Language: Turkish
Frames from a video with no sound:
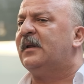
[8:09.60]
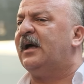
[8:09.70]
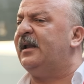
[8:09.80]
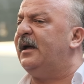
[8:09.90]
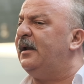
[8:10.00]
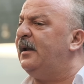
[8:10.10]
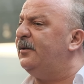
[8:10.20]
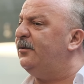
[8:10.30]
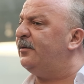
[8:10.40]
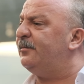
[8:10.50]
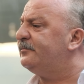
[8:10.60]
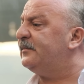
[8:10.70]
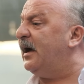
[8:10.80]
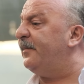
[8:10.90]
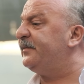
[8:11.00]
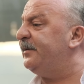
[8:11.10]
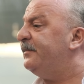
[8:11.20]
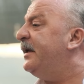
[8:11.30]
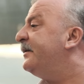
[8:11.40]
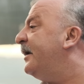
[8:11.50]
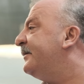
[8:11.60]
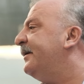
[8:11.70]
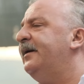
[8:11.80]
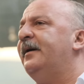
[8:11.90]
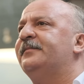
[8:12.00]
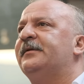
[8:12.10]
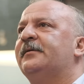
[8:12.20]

Allah Allah diyorum. Ne yaptım? Nerede hata yaptım?